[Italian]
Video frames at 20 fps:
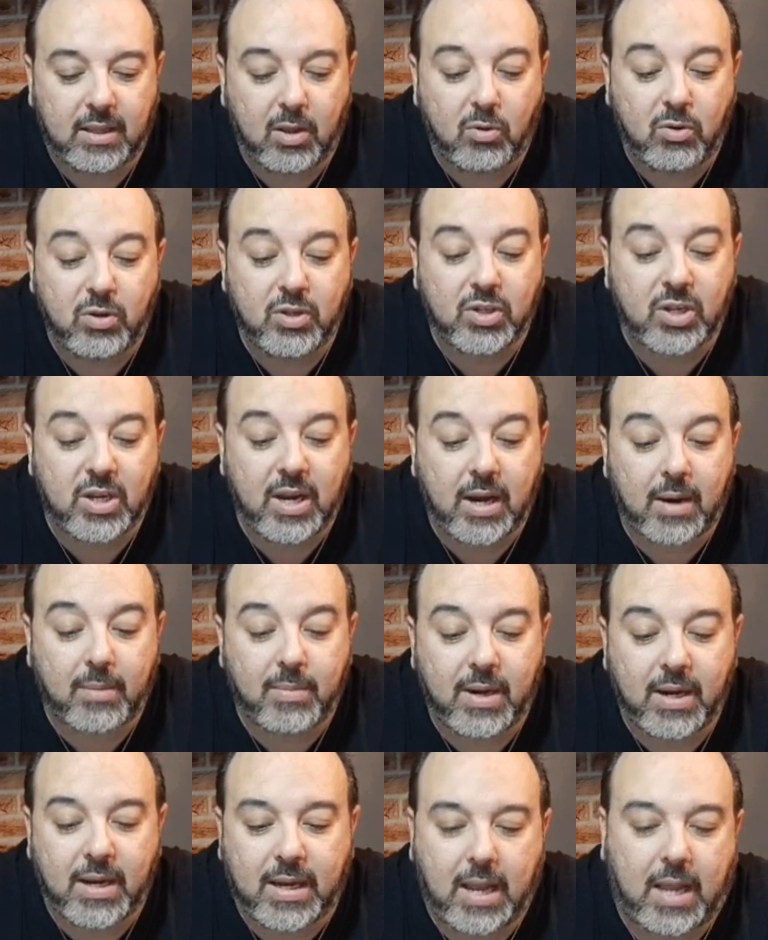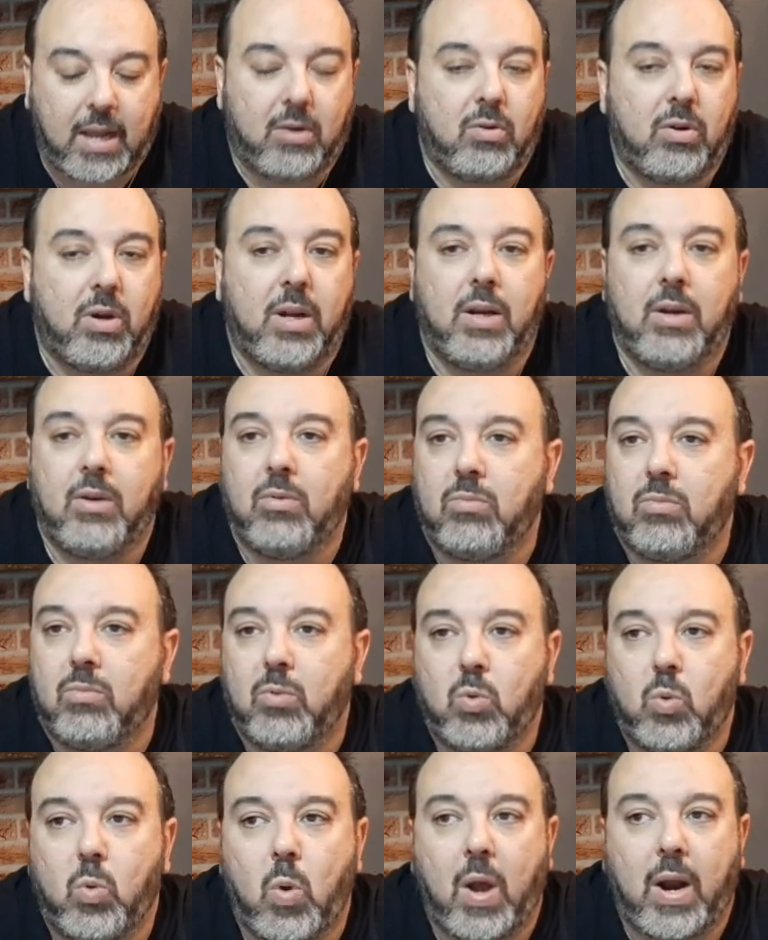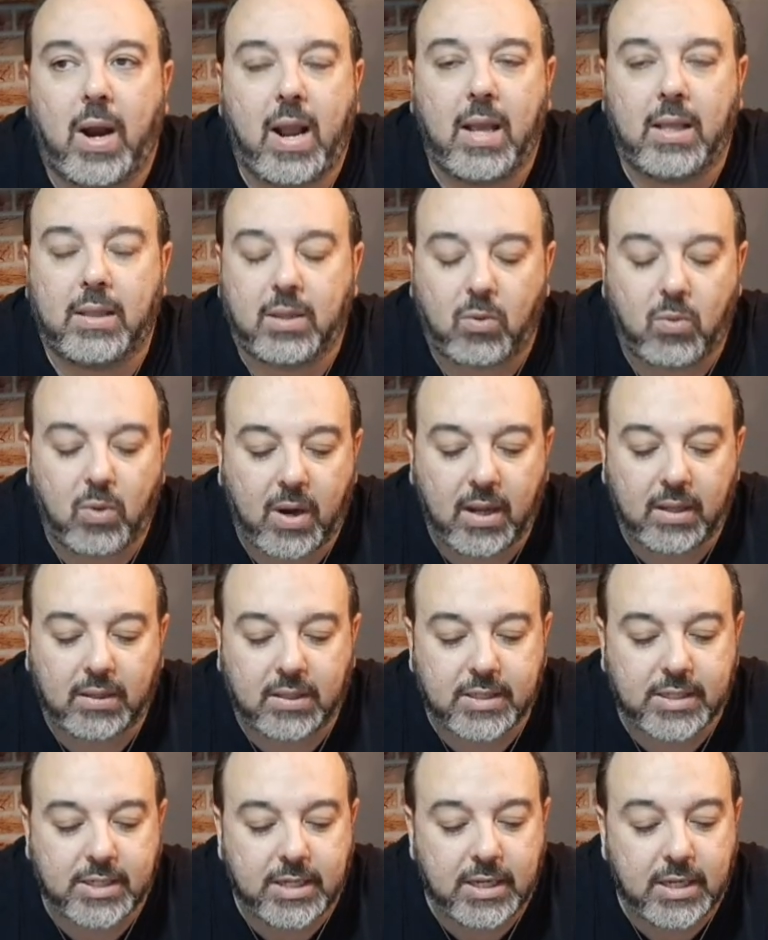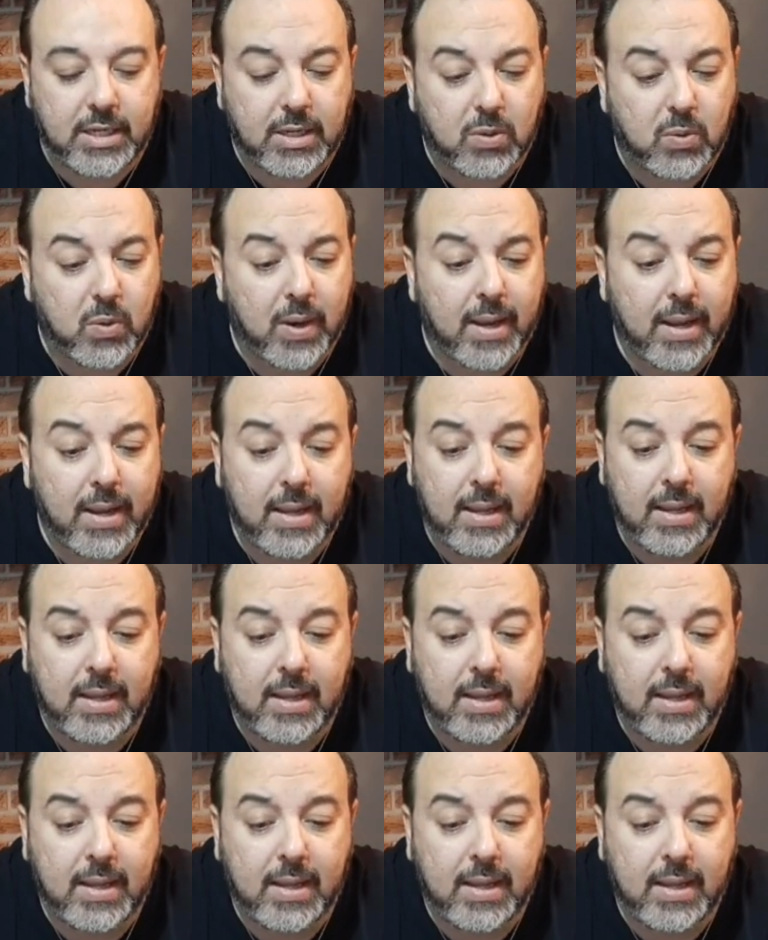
da un ingegnere americano nel 40-45, eh,